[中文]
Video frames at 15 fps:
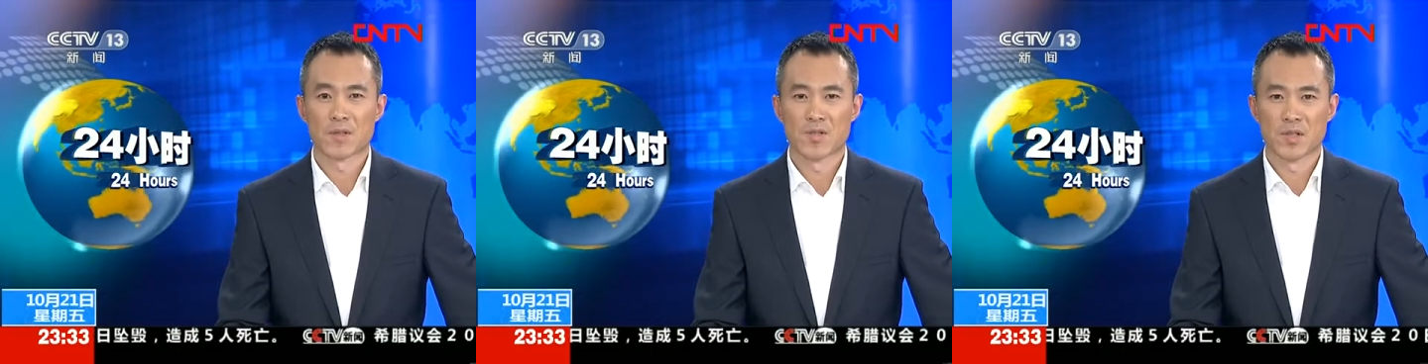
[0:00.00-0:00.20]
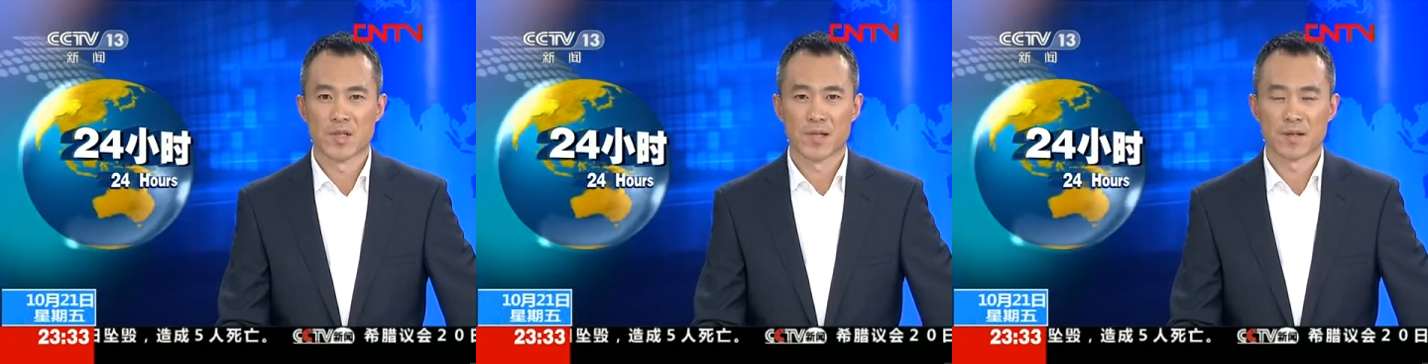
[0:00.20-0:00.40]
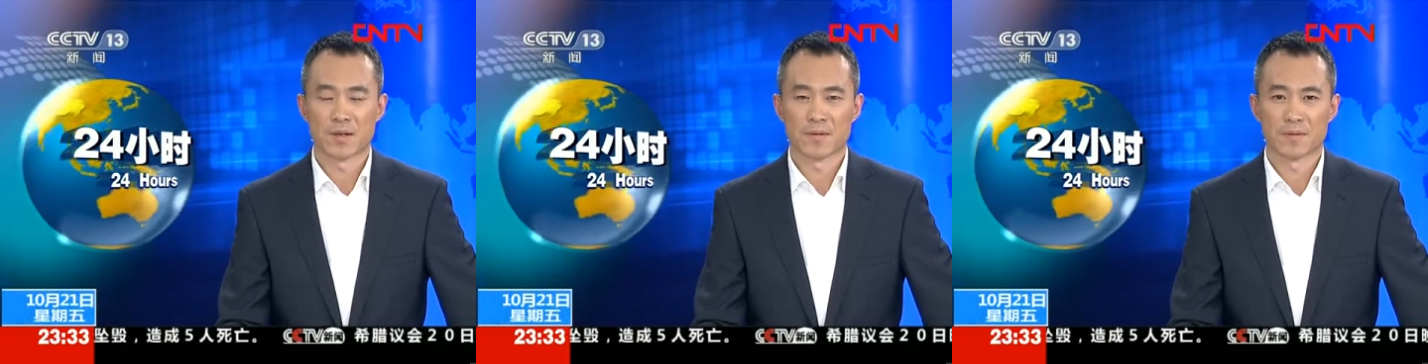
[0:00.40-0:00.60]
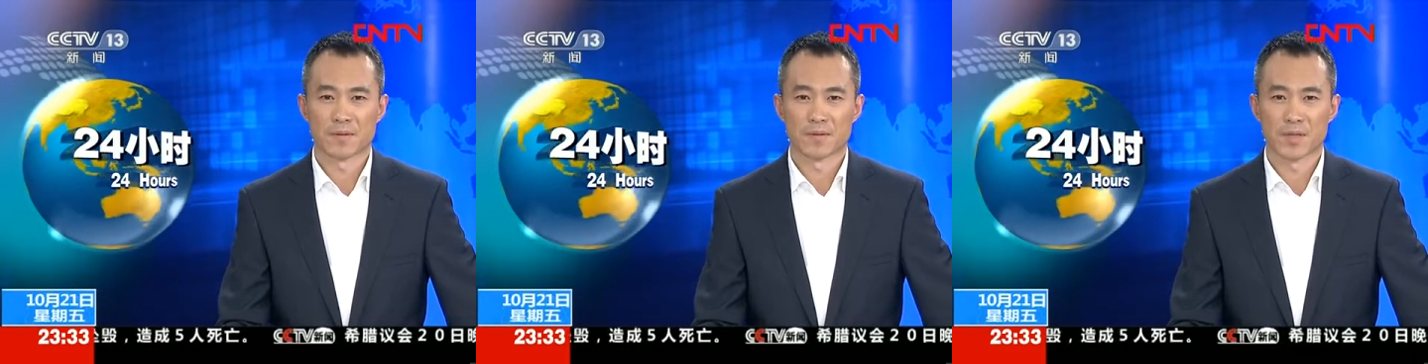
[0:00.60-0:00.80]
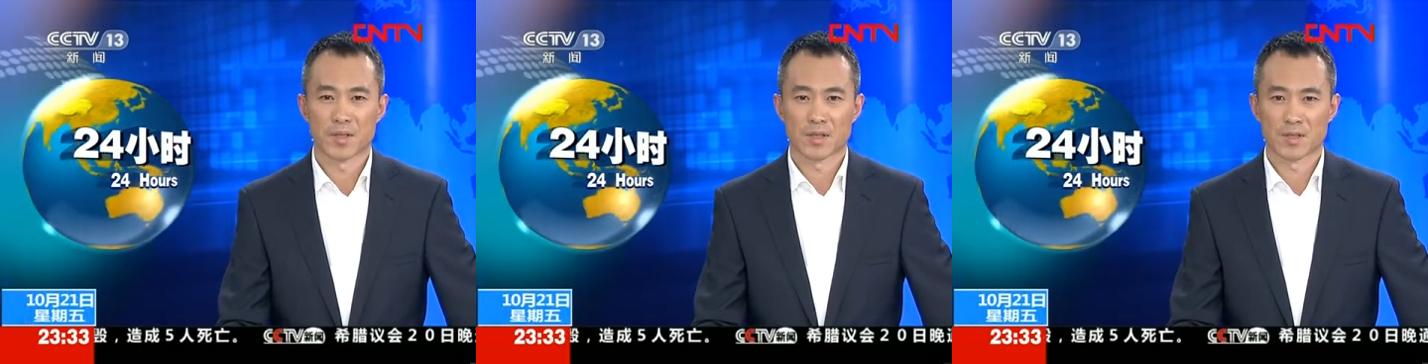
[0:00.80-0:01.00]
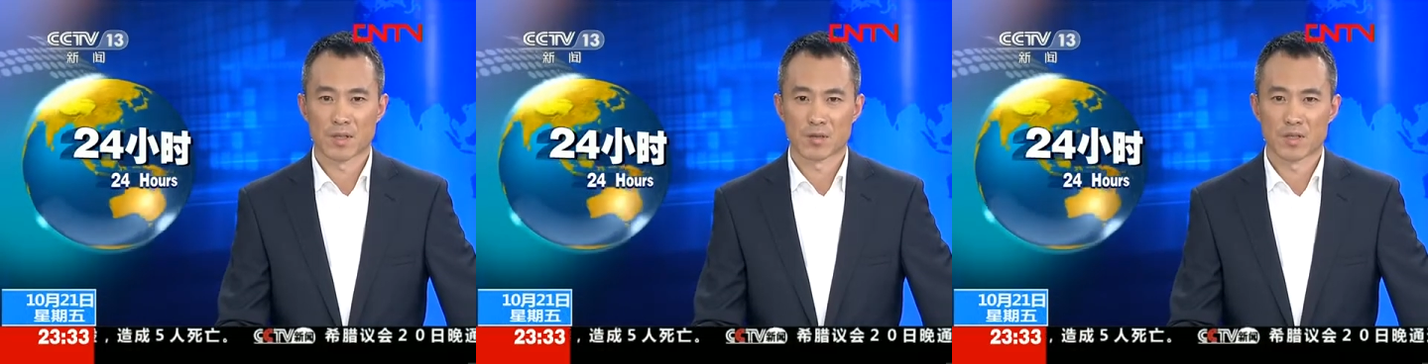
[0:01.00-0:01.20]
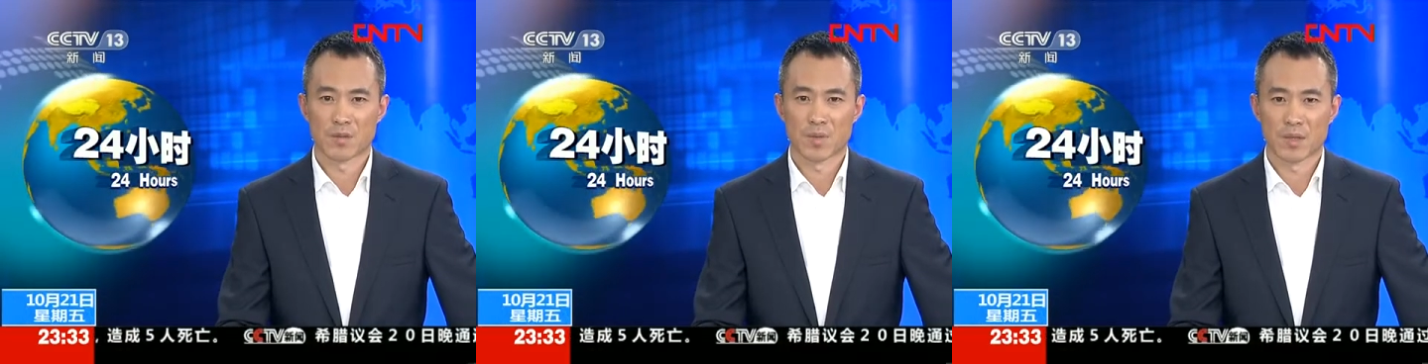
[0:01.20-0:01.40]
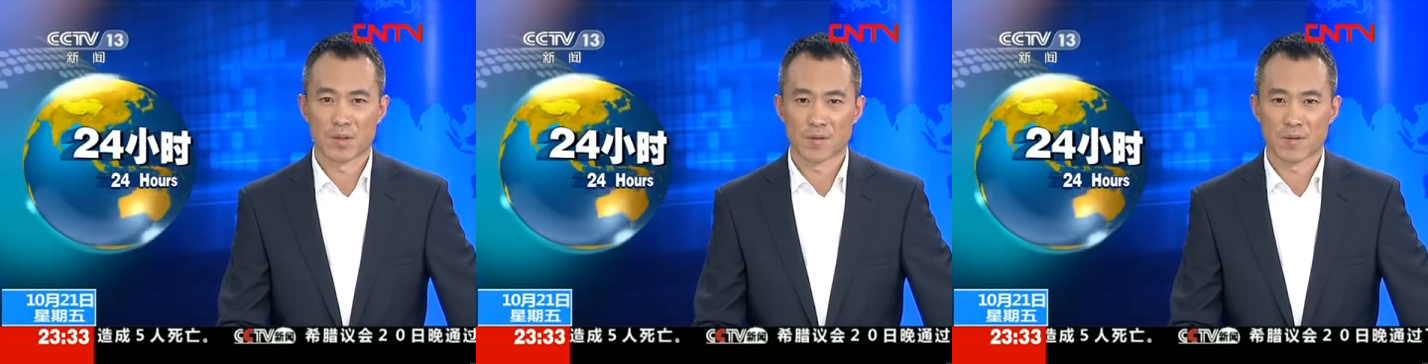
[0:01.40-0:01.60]
今天，这个小
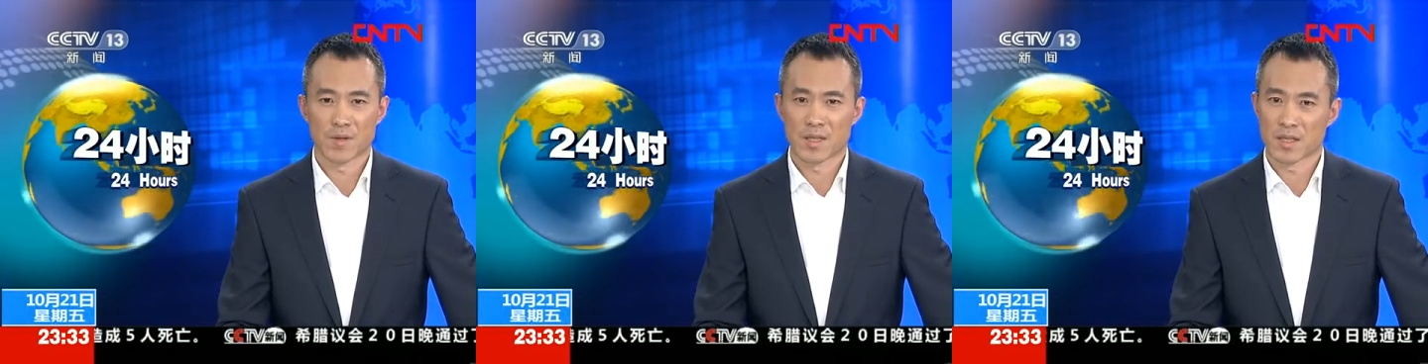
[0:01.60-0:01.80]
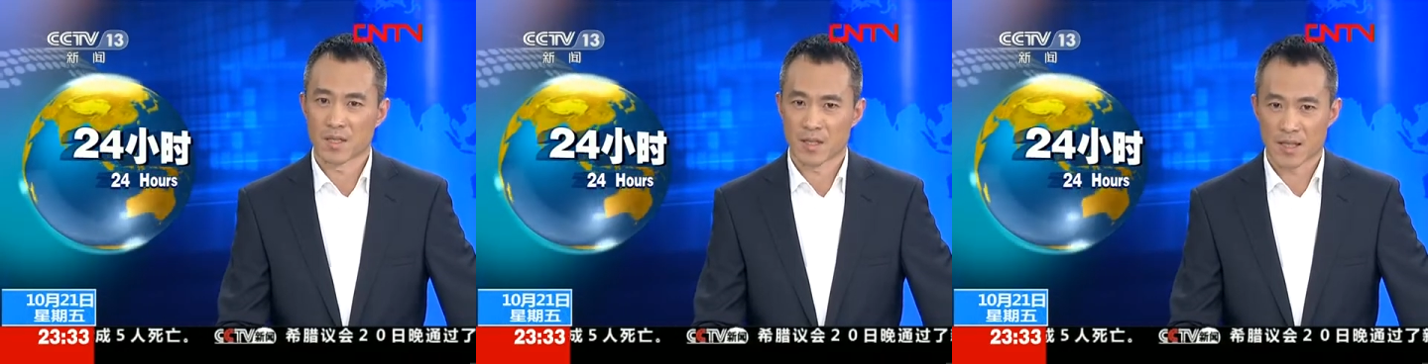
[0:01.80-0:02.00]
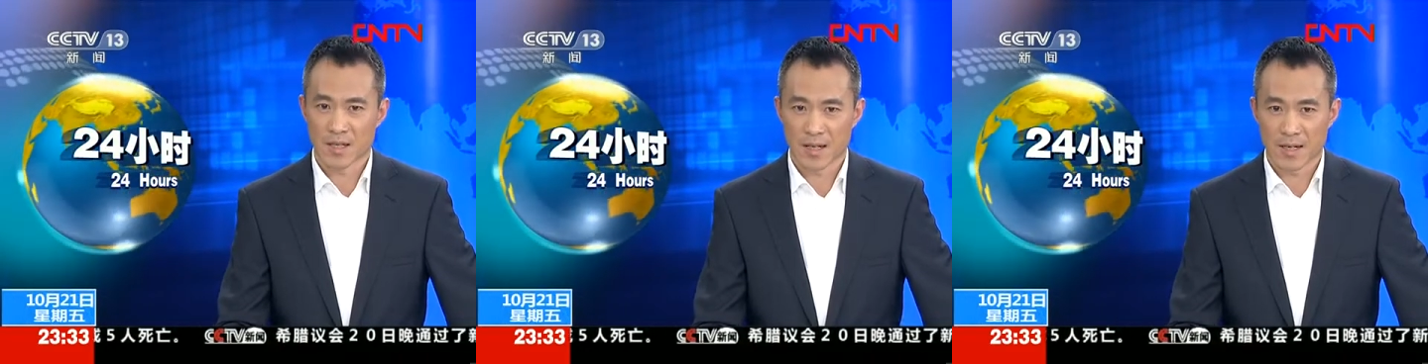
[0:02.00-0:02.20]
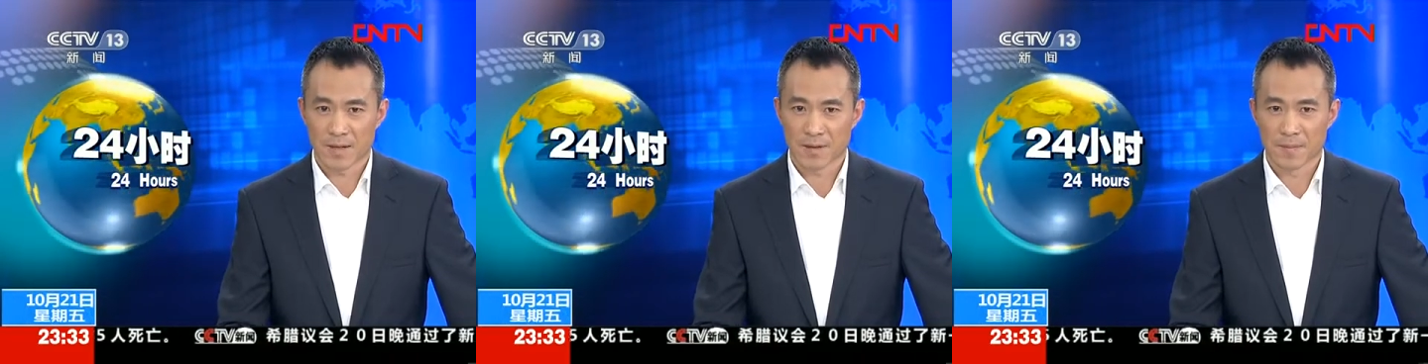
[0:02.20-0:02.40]
生命已经离开